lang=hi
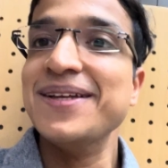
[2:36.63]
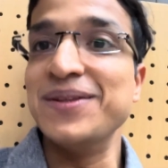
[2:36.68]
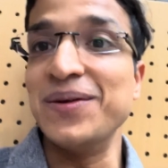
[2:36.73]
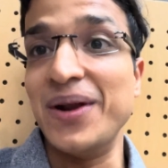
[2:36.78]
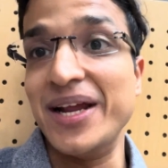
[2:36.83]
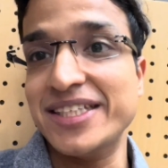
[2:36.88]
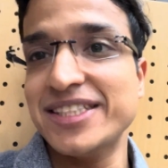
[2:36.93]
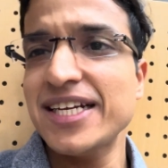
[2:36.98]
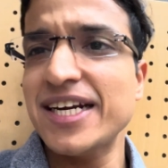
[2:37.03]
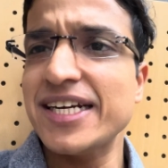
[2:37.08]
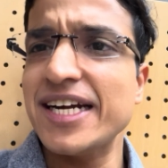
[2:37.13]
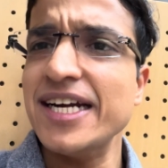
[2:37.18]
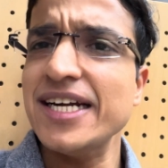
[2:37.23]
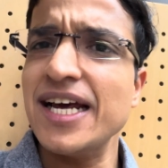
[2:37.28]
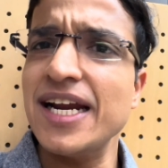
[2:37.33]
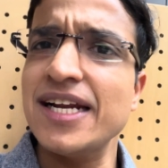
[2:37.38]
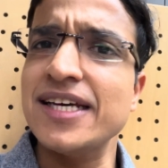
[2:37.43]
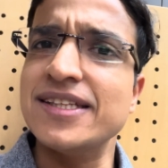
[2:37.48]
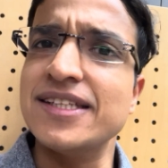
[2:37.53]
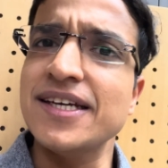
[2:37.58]
तो लेक्चर अटेंड
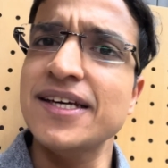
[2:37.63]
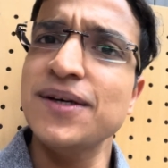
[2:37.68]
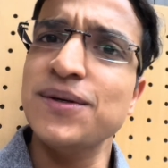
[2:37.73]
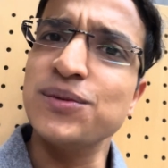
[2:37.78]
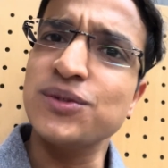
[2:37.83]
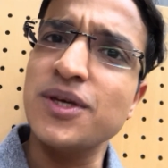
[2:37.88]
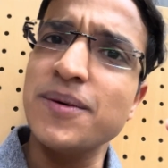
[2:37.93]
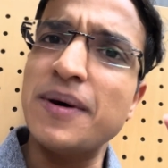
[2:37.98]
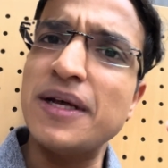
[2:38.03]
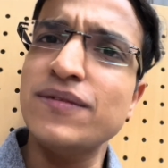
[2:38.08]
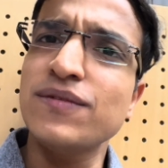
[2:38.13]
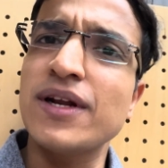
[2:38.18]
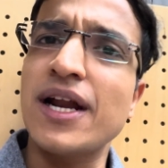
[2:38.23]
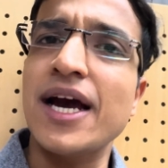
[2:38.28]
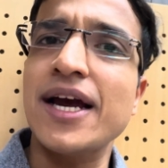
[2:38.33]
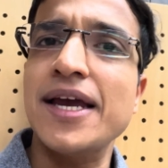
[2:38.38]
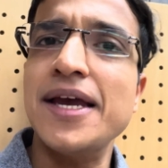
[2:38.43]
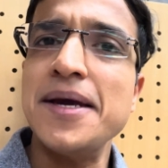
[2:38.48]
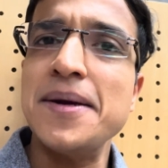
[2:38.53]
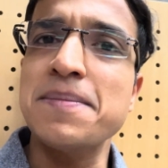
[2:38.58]
कर लेते हैं इसके बाद फिर
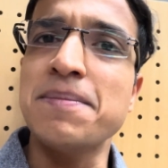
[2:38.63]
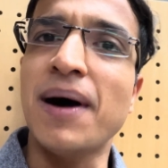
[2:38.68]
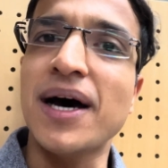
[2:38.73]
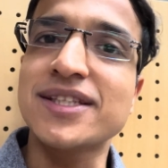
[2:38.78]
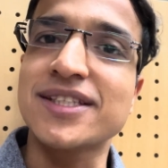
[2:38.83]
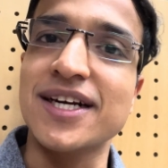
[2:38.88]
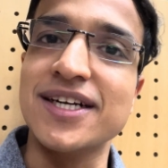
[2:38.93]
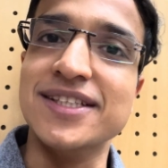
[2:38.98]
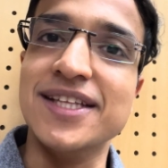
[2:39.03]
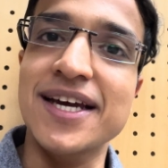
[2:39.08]
आगे बात करते